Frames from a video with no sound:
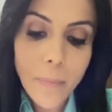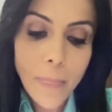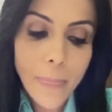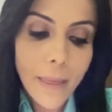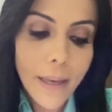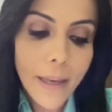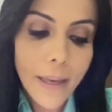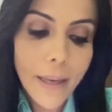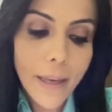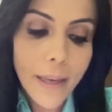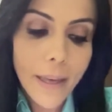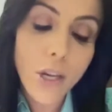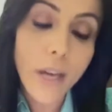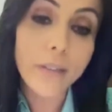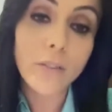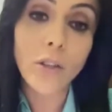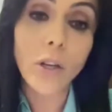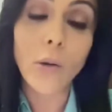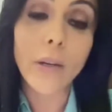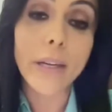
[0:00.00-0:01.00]

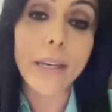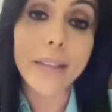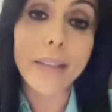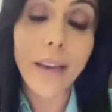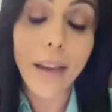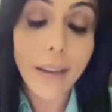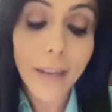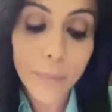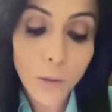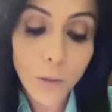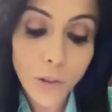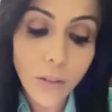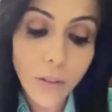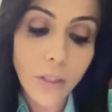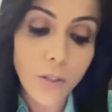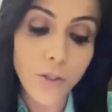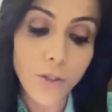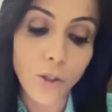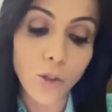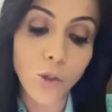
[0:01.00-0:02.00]
escuchando lo que ya le hemos
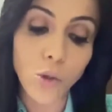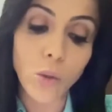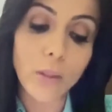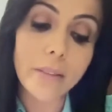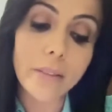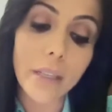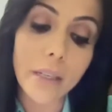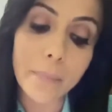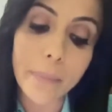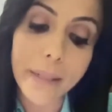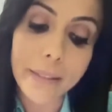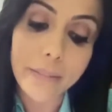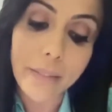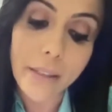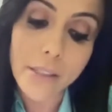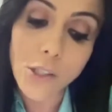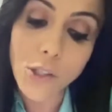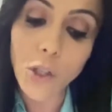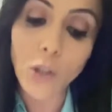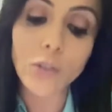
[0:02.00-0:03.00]
dicho, su
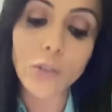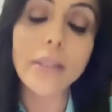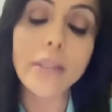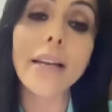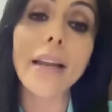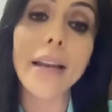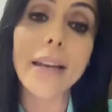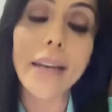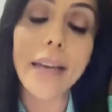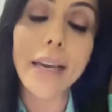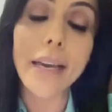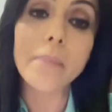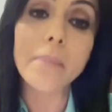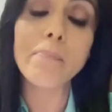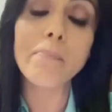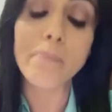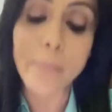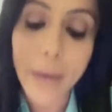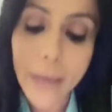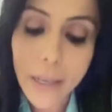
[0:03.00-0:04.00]
interpretación de la
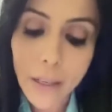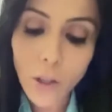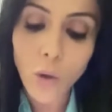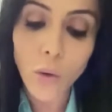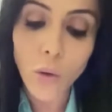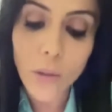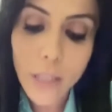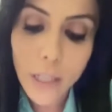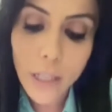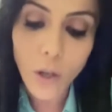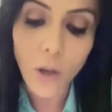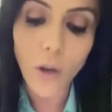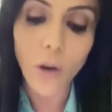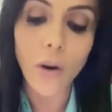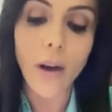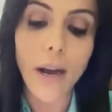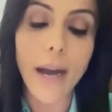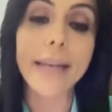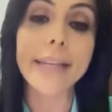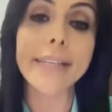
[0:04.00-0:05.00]
ley
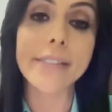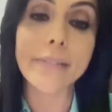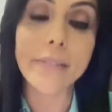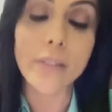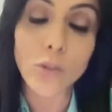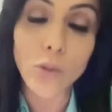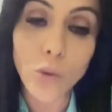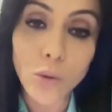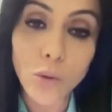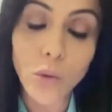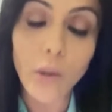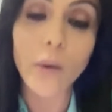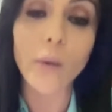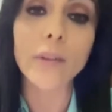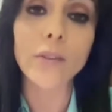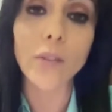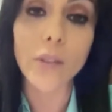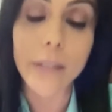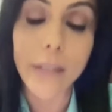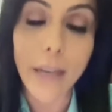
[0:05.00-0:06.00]
perjudicó al Instituto
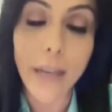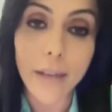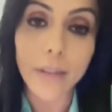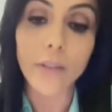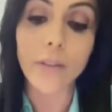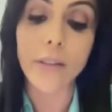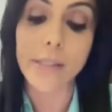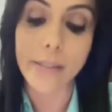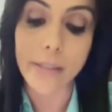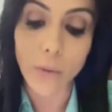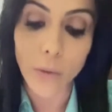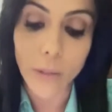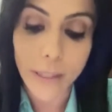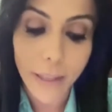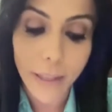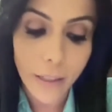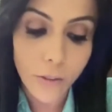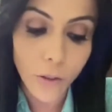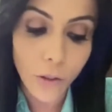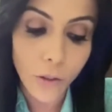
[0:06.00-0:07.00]
Ecuatoriano de
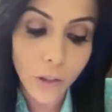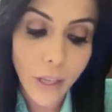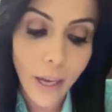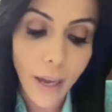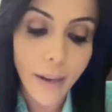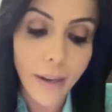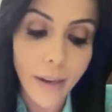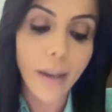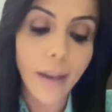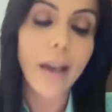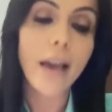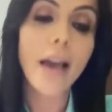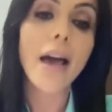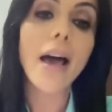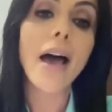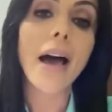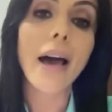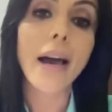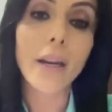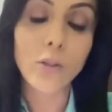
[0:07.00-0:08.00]
Seguridad Social,
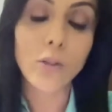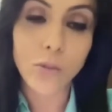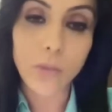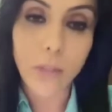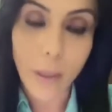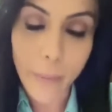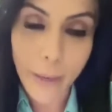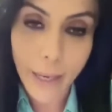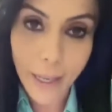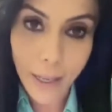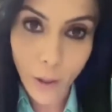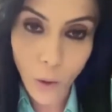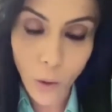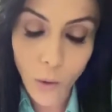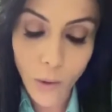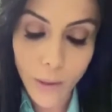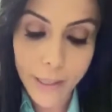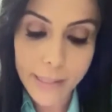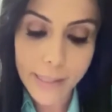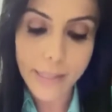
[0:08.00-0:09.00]
a los
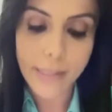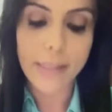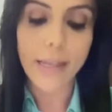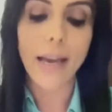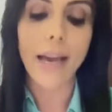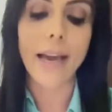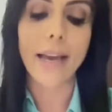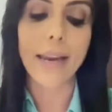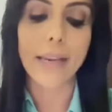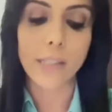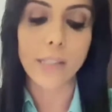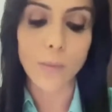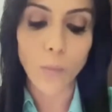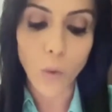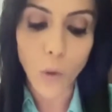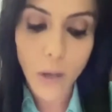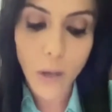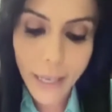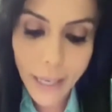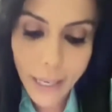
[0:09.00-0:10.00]
trabajadores, a las
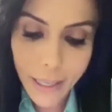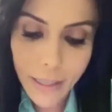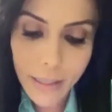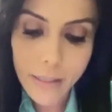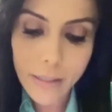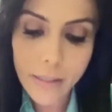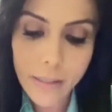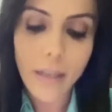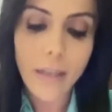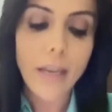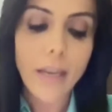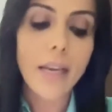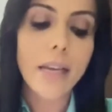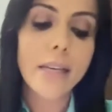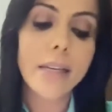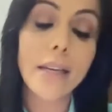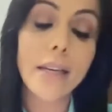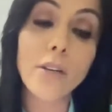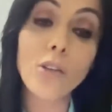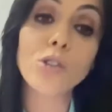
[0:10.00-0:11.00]
mujeres,
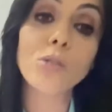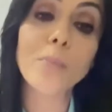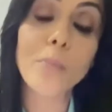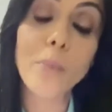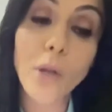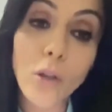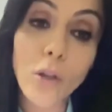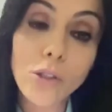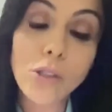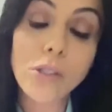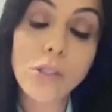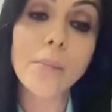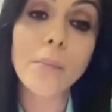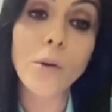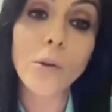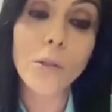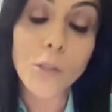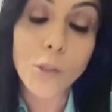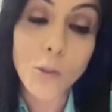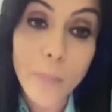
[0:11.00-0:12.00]
y en los
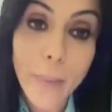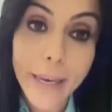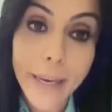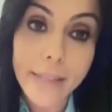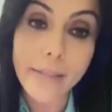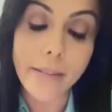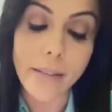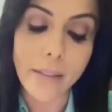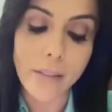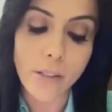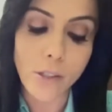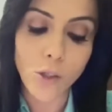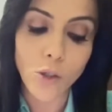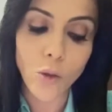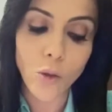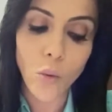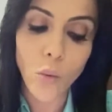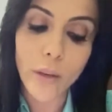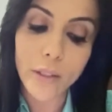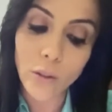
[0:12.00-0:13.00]
próximos meses,
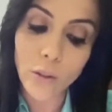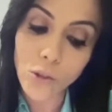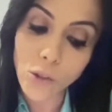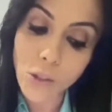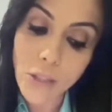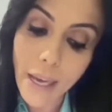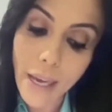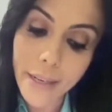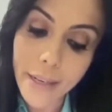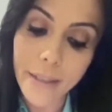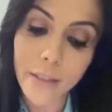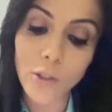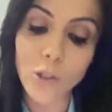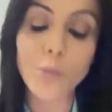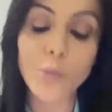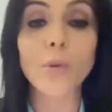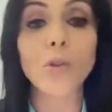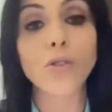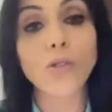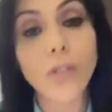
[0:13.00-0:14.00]
cuando salgan
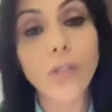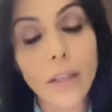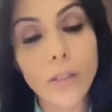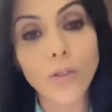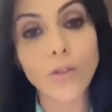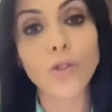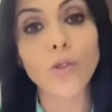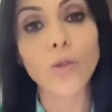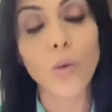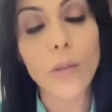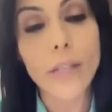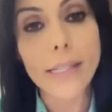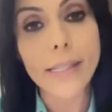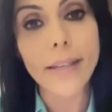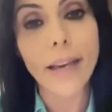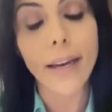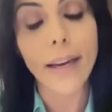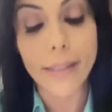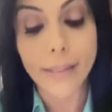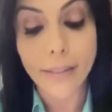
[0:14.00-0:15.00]
los procesos
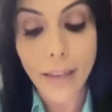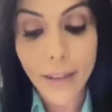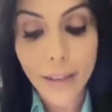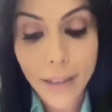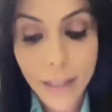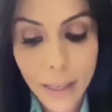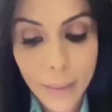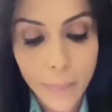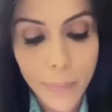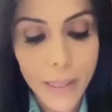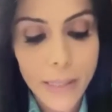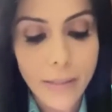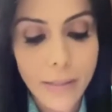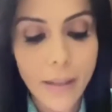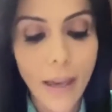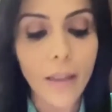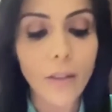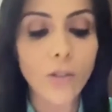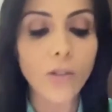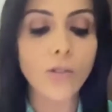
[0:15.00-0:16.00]
judiciales
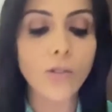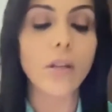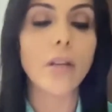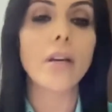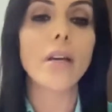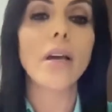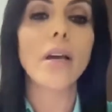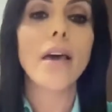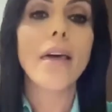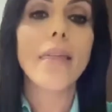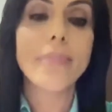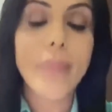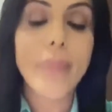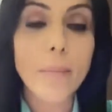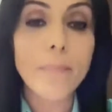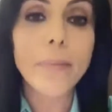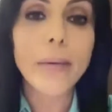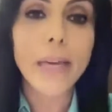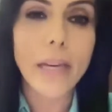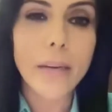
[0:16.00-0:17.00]
represados,
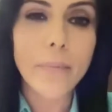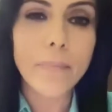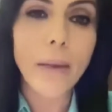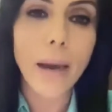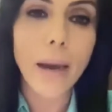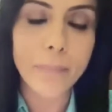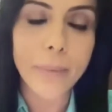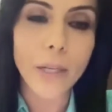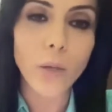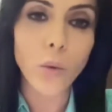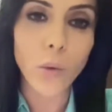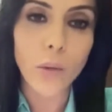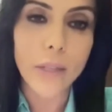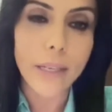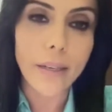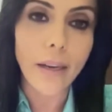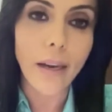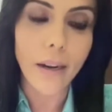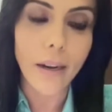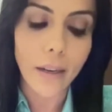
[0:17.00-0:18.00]
también va a
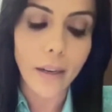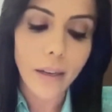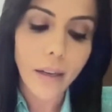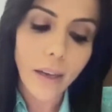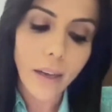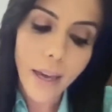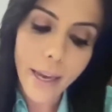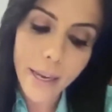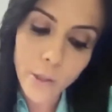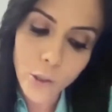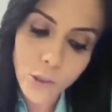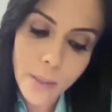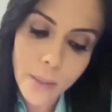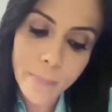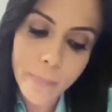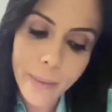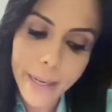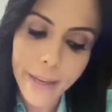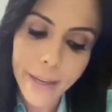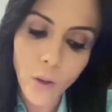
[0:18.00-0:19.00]
perjudicar a los
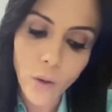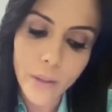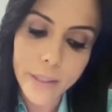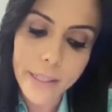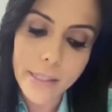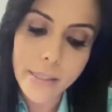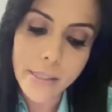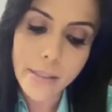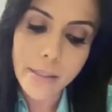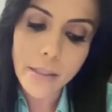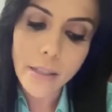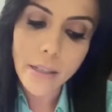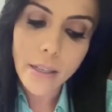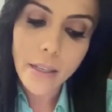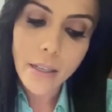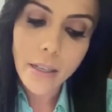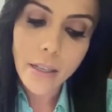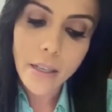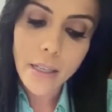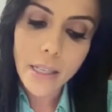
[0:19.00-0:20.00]
empleadores
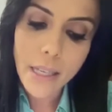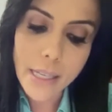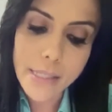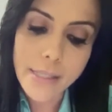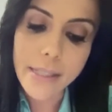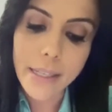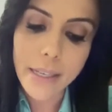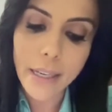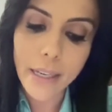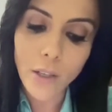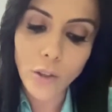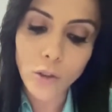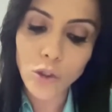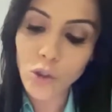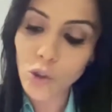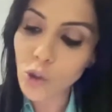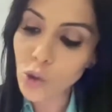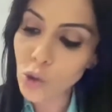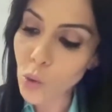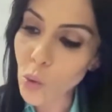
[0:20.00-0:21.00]
que
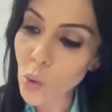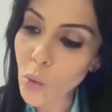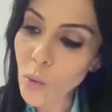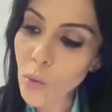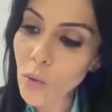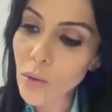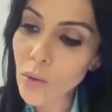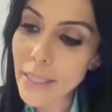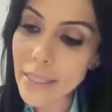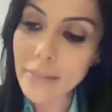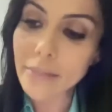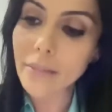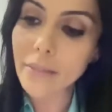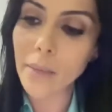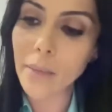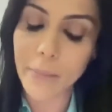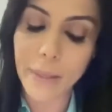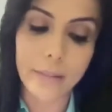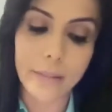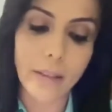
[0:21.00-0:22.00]
siguieron su
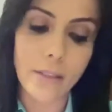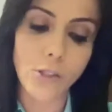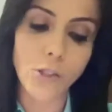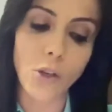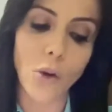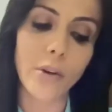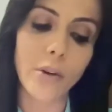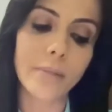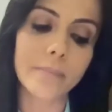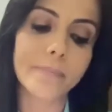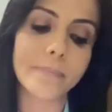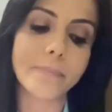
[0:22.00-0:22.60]
interpretación.